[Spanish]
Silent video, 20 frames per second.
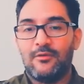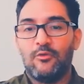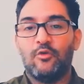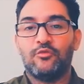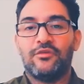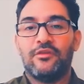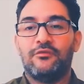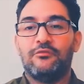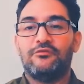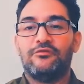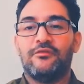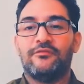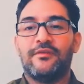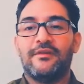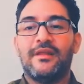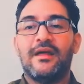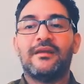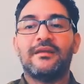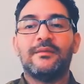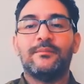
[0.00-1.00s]
la Constitución
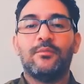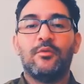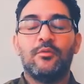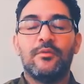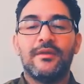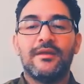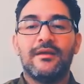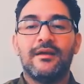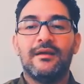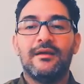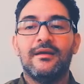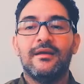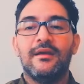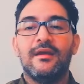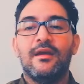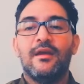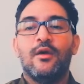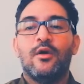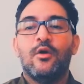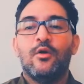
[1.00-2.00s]
de la República,
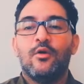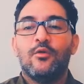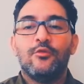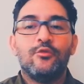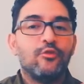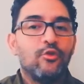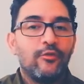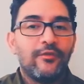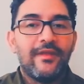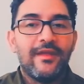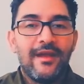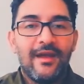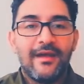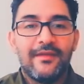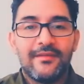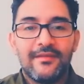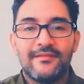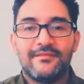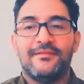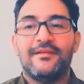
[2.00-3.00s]
no
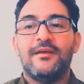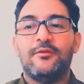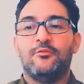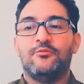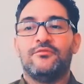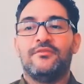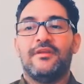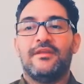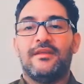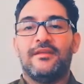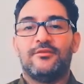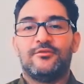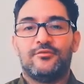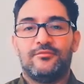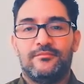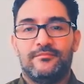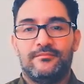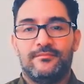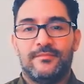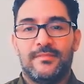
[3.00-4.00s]
deja de ser un
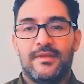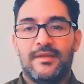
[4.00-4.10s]
derecho.